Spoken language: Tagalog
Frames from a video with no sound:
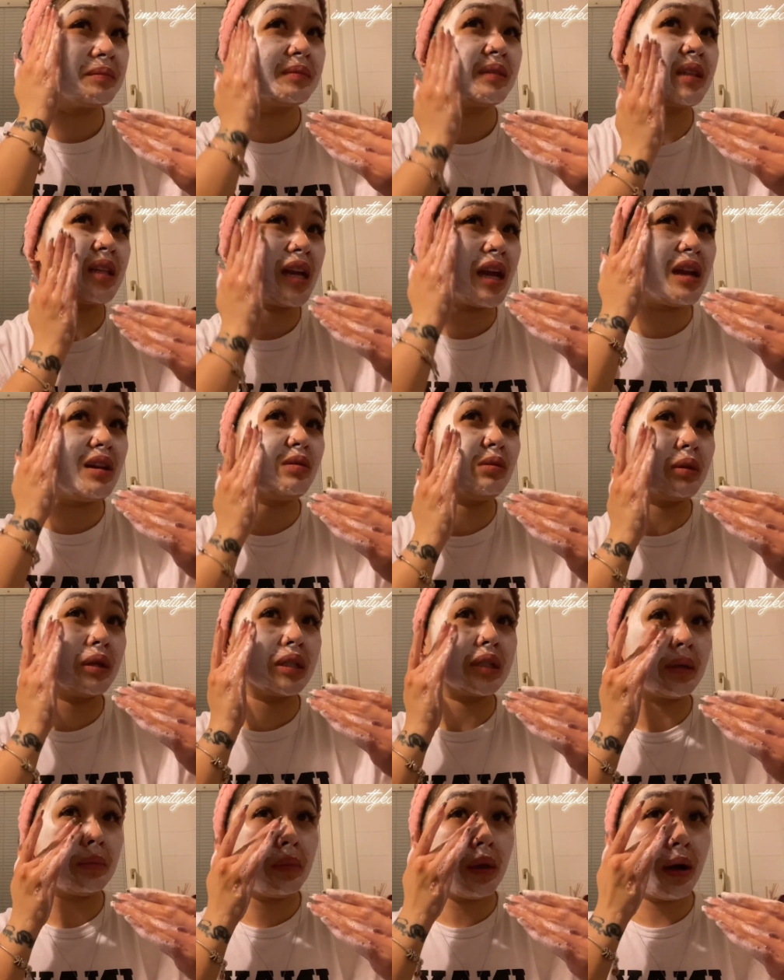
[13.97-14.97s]
lalo na
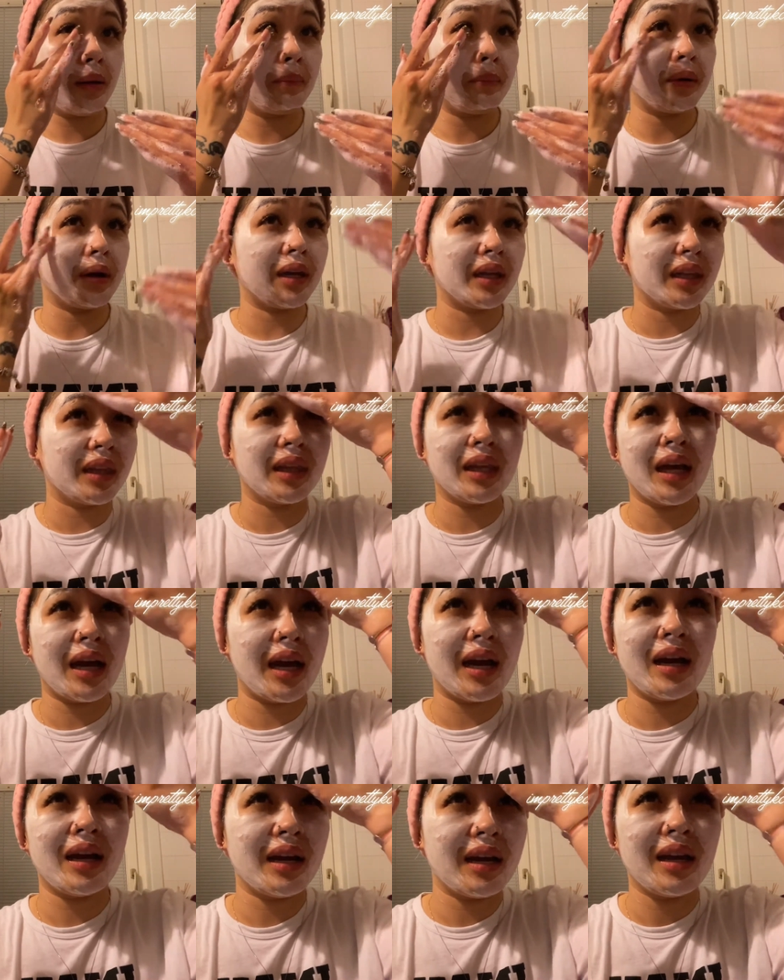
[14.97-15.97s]
sa mga part
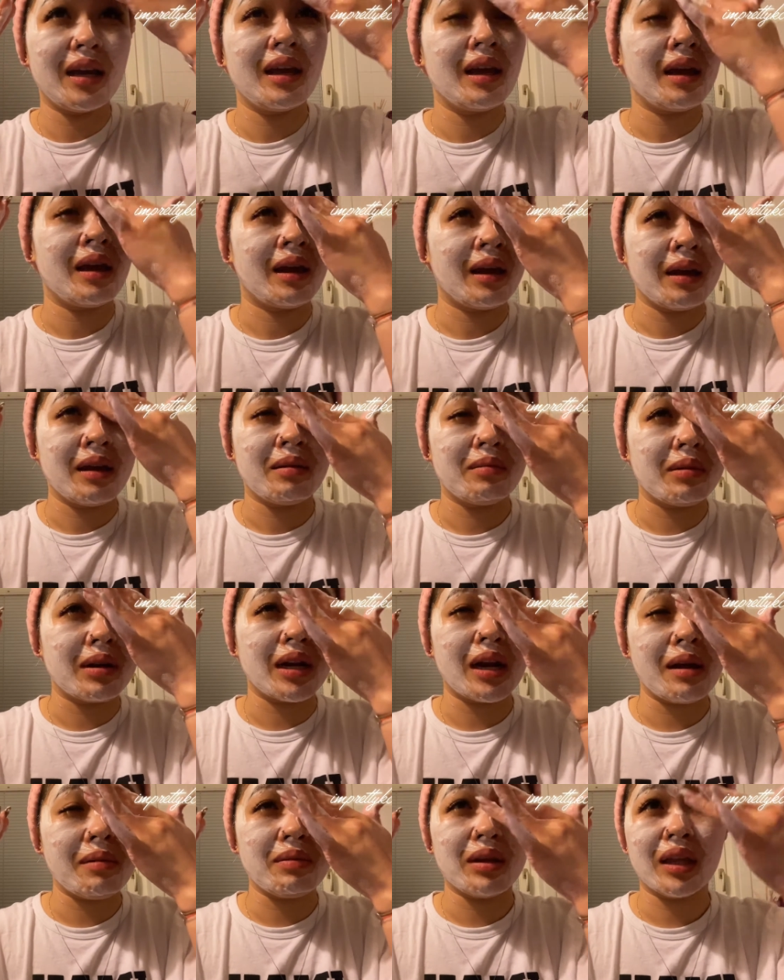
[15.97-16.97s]
ng
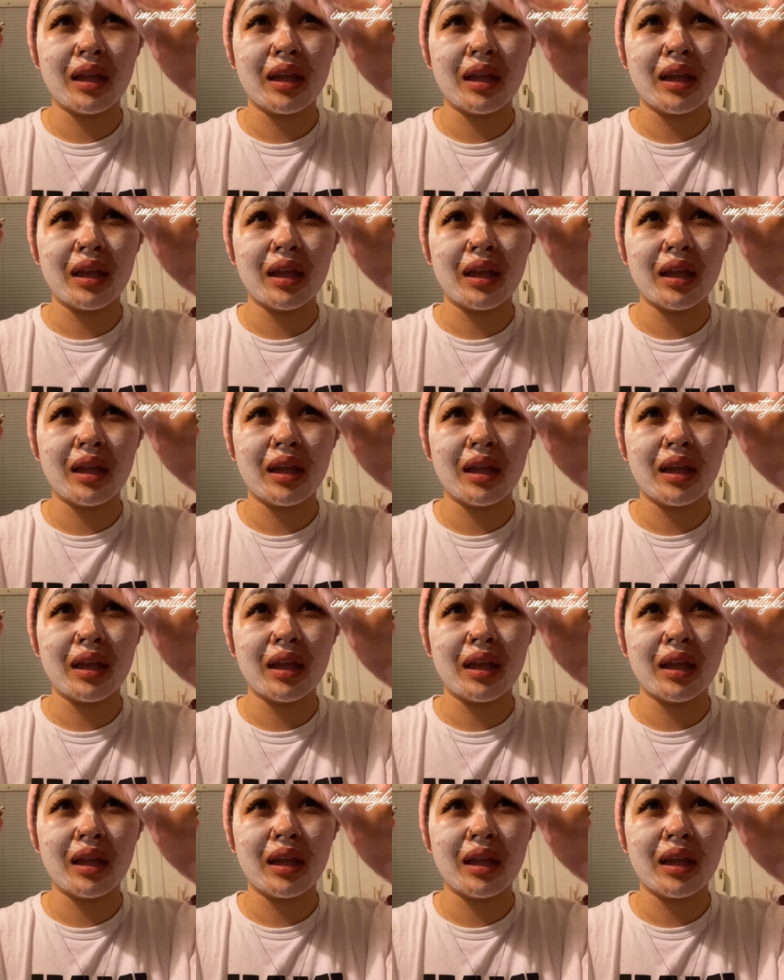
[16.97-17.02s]
marami